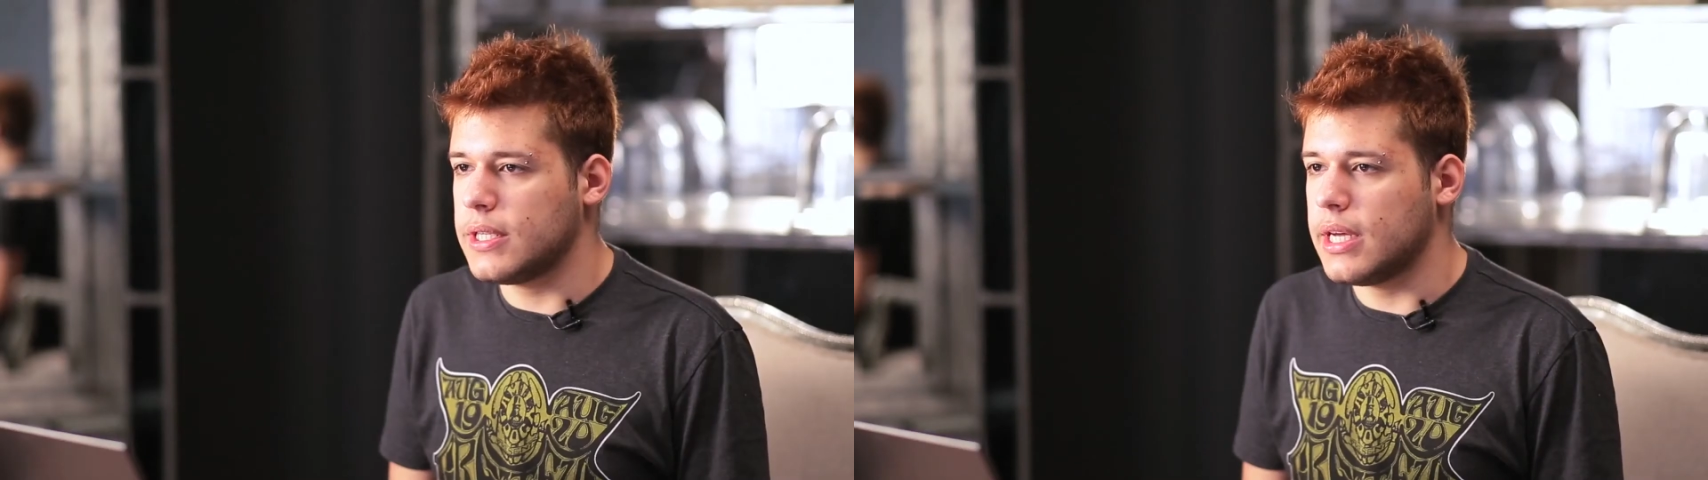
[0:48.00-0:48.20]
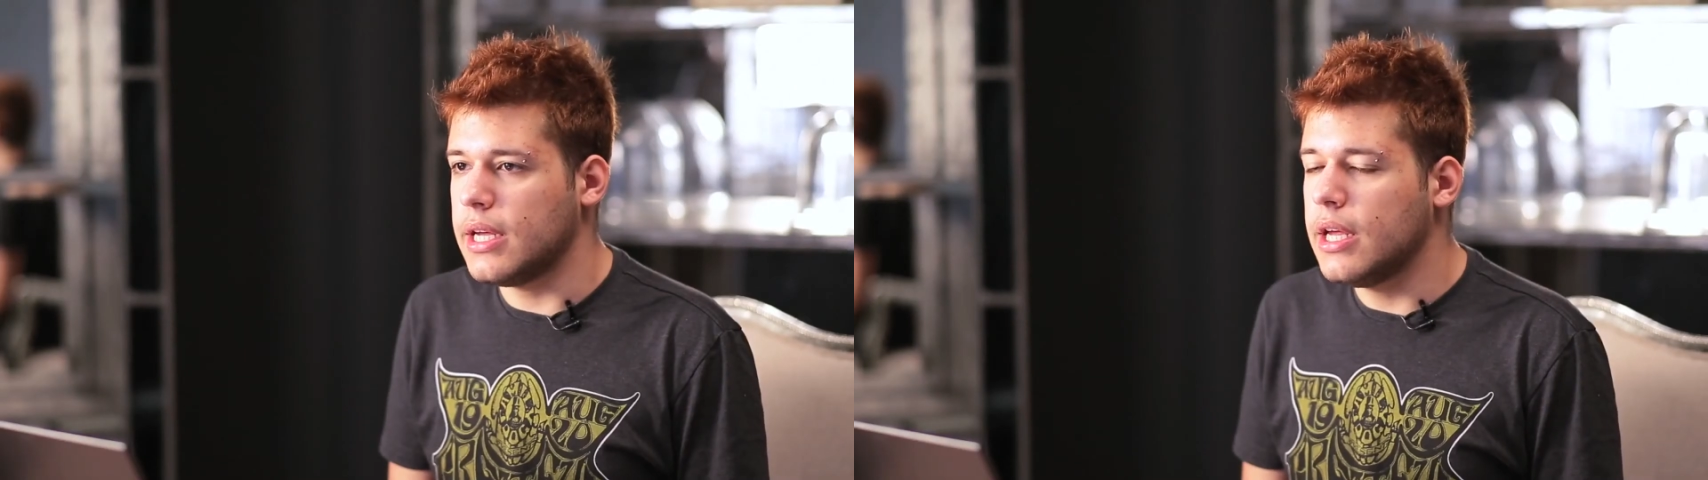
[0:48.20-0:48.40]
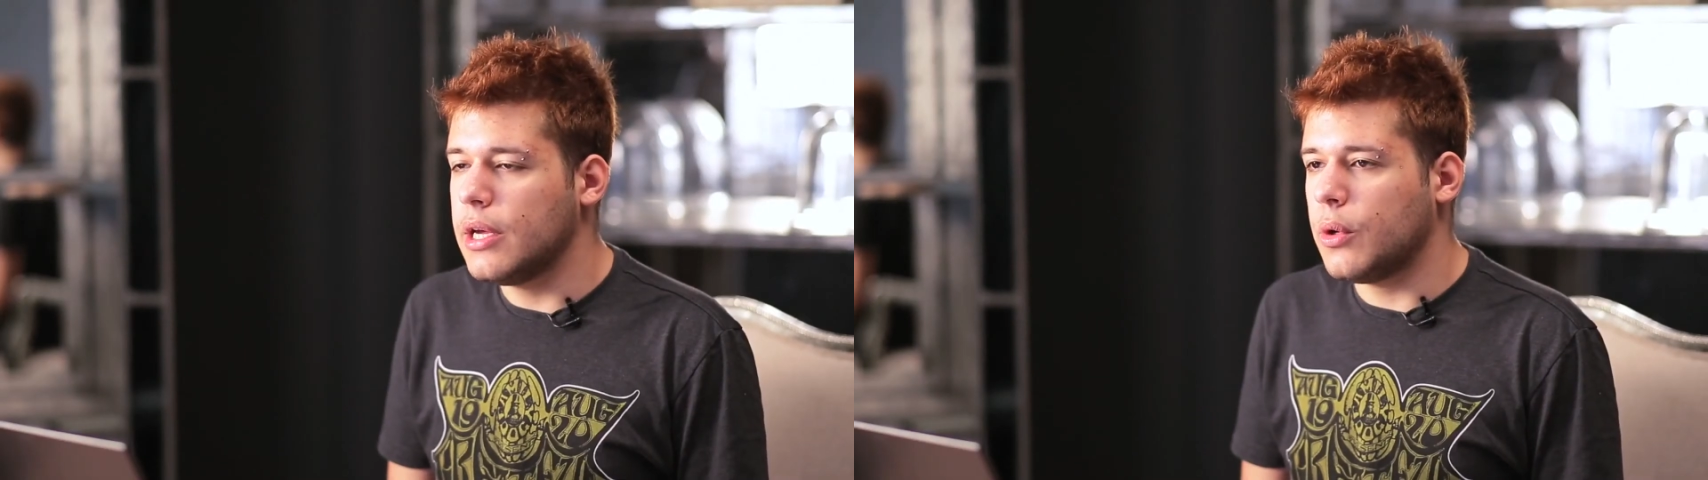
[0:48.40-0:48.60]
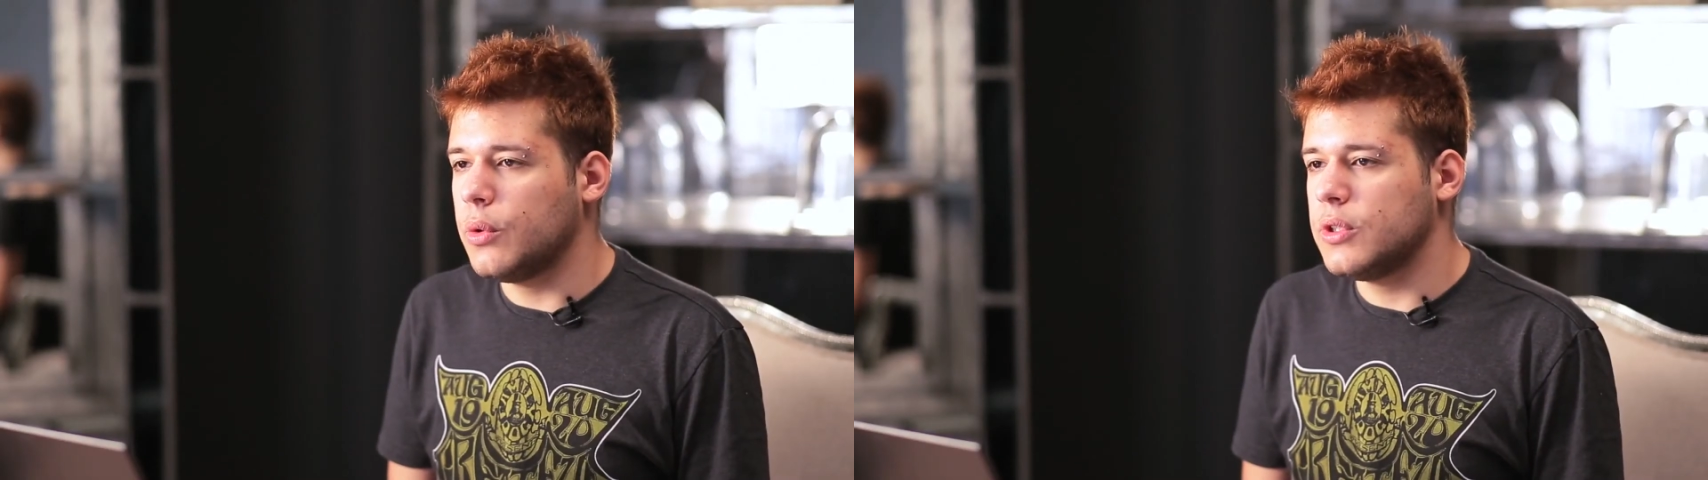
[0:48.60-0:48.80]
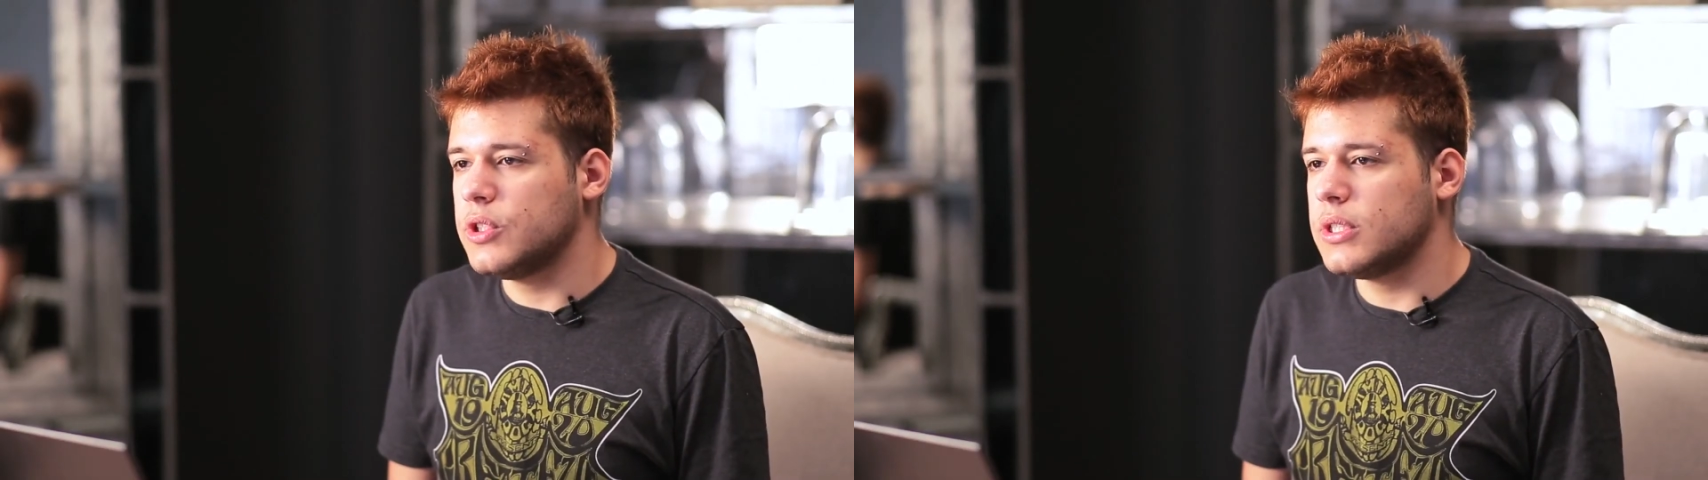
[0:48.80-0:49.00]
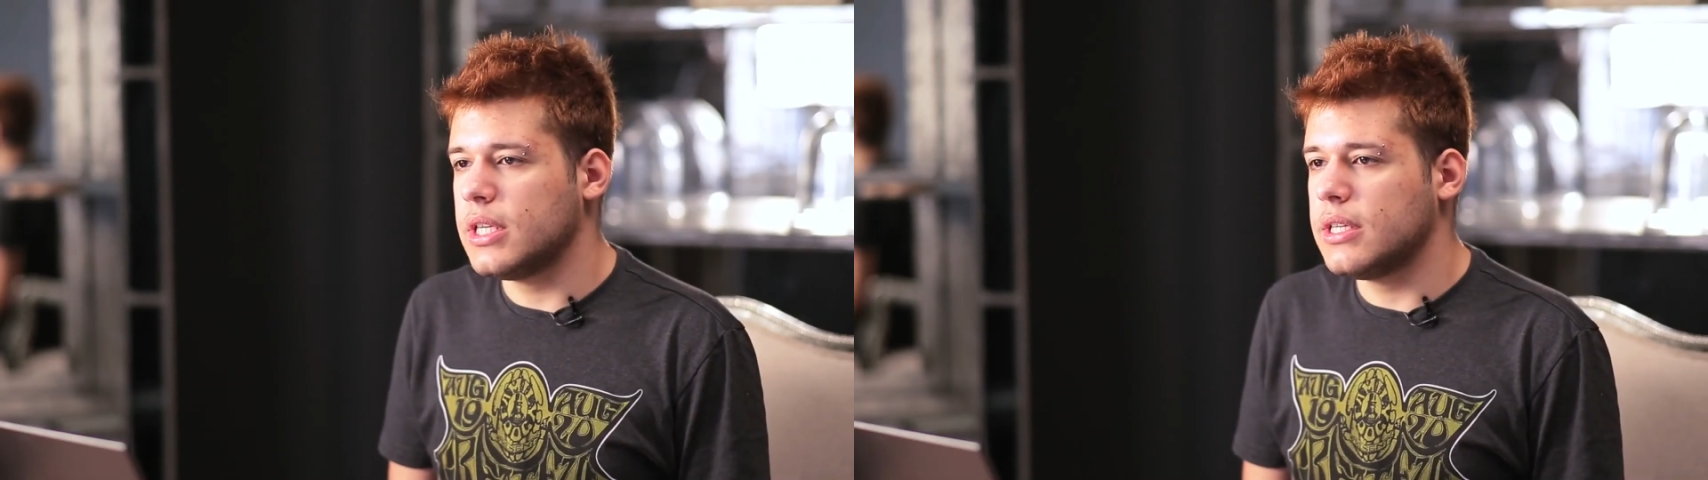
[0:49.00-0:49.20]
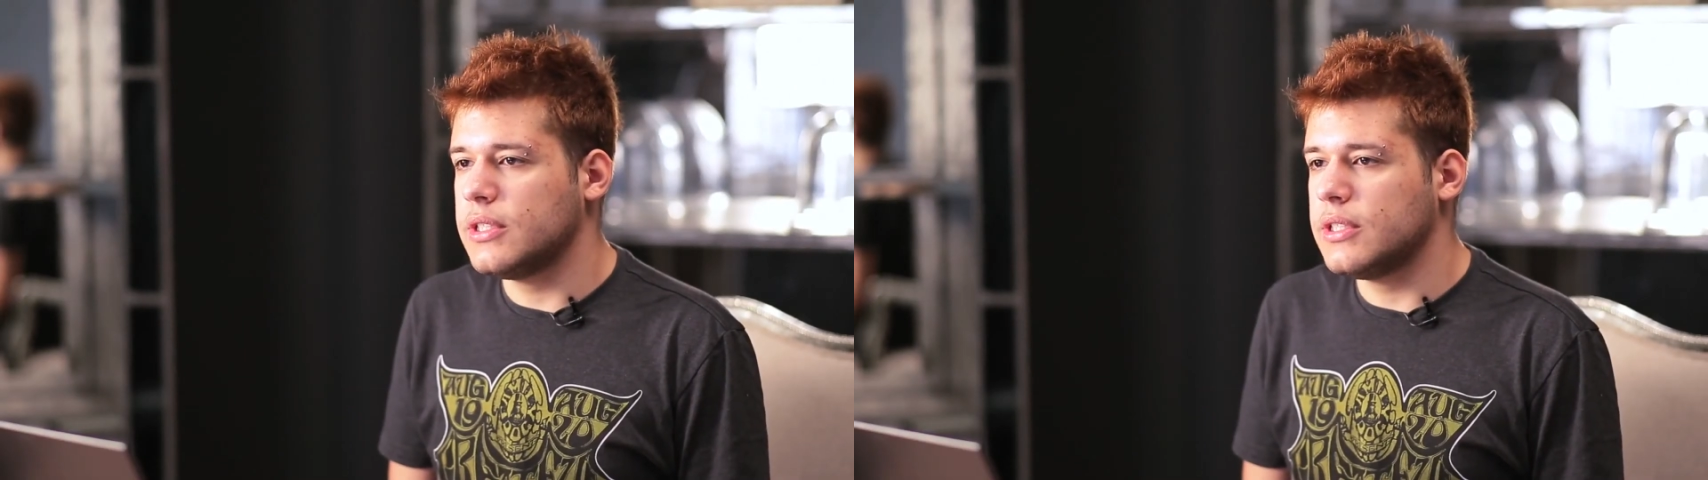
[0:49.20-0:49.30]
da onun dışında